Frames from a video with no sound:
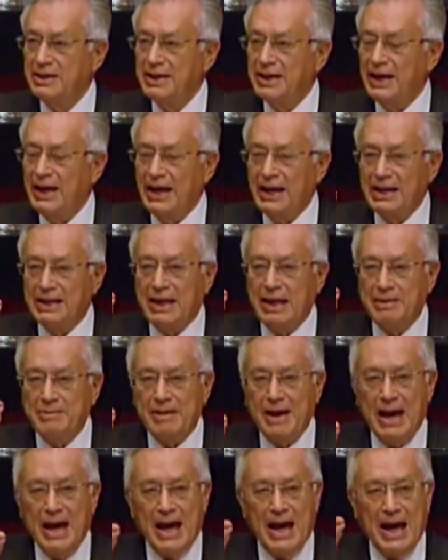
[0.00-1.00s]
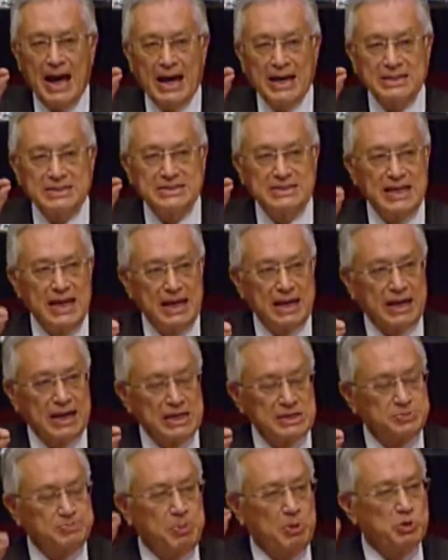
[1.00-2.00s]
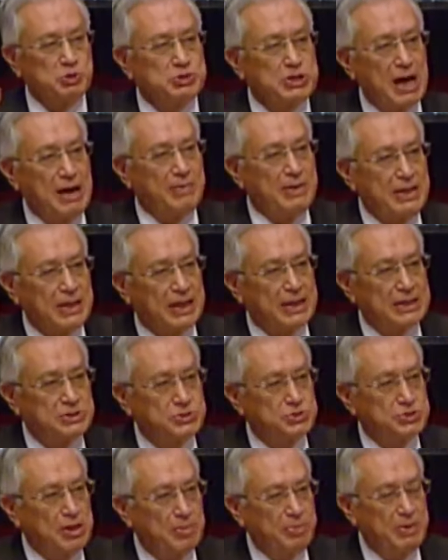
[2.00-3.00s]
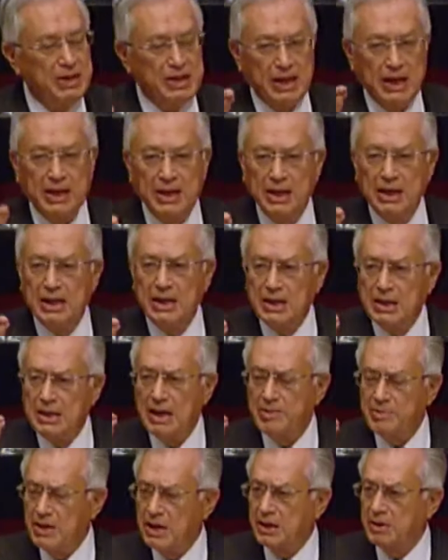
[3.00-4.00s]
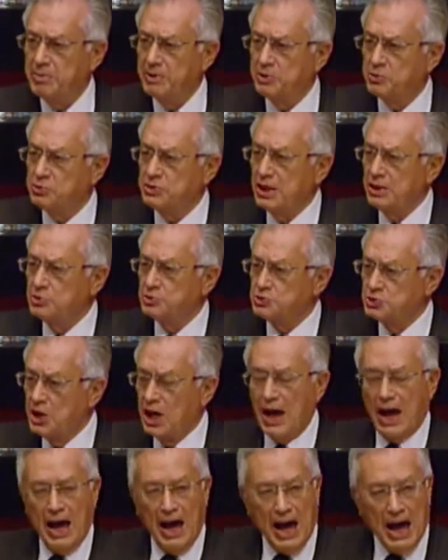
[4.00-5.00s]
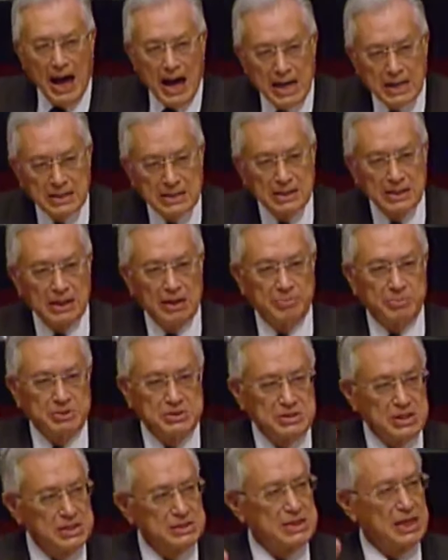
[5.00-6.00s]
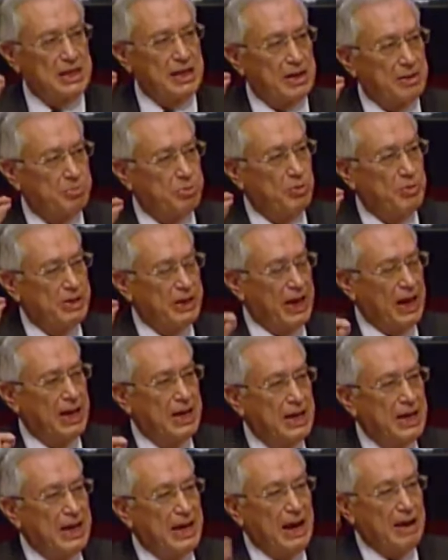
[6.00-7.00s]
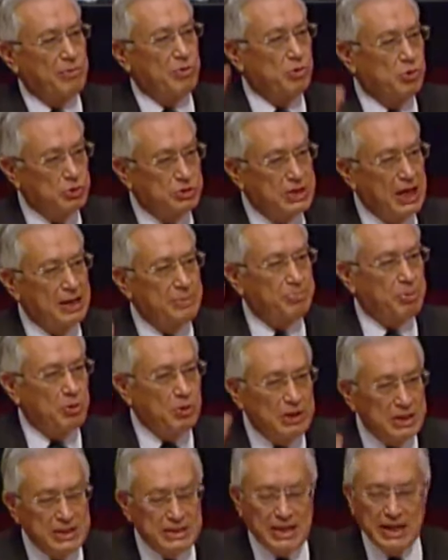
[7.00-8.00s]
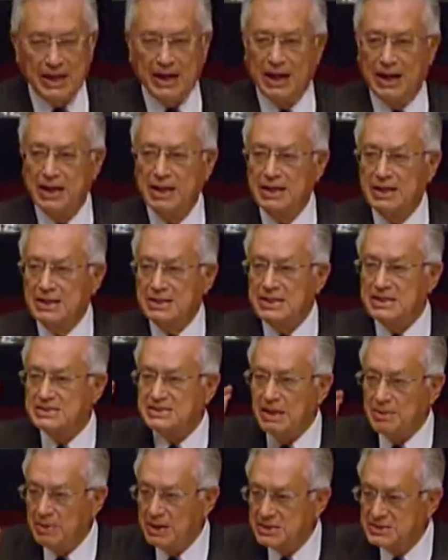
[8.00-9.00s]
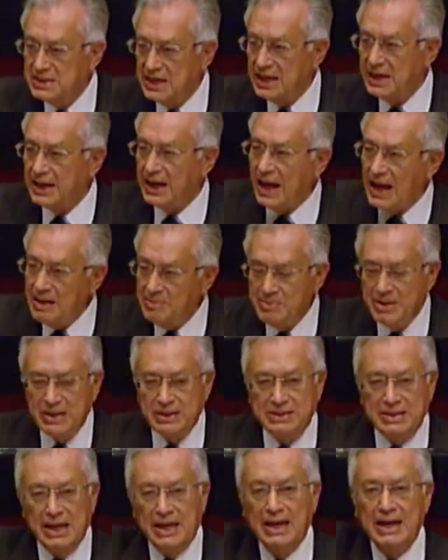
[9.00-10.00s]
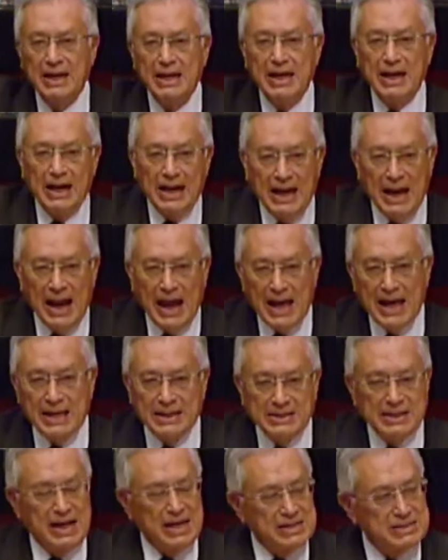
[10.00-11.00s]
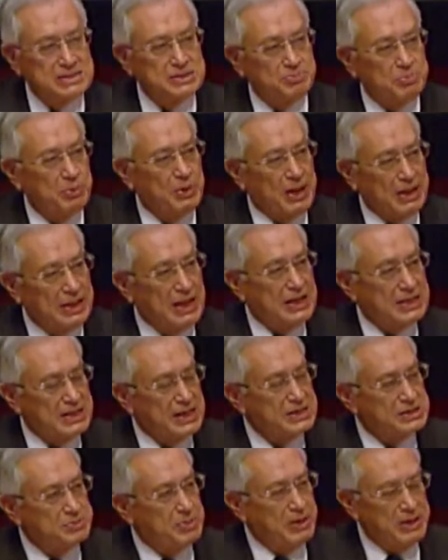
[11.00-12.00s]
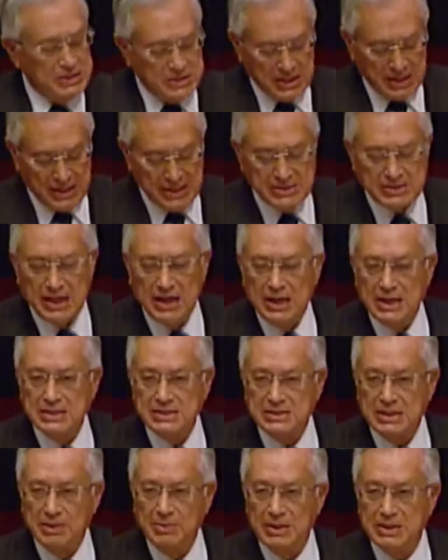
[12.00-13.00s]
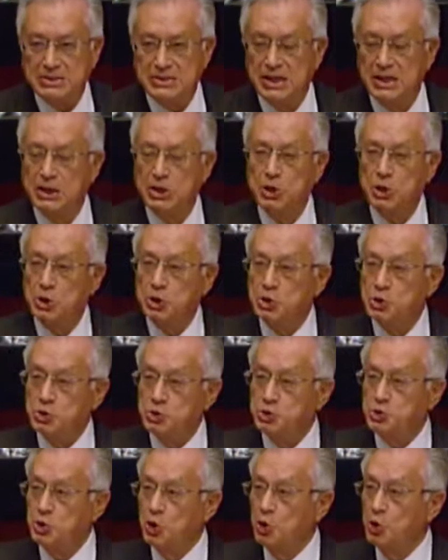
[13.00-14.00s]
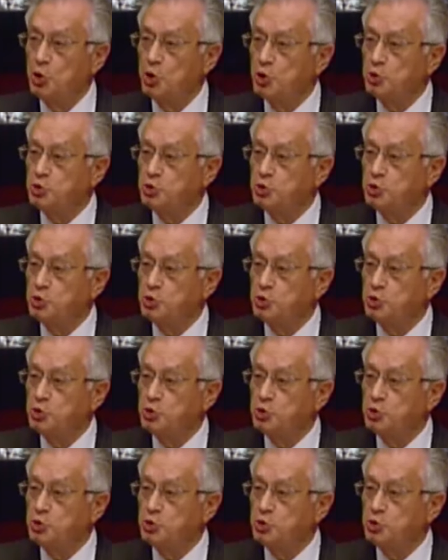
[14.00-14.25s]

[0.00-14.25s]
el que va a ser responsable de que esto se aplique. Y había que preguntarnos, ¿hay en la presidencia de la República la voluntad política de establecer realmente la, la transparencia que esta ley establece? Yo lo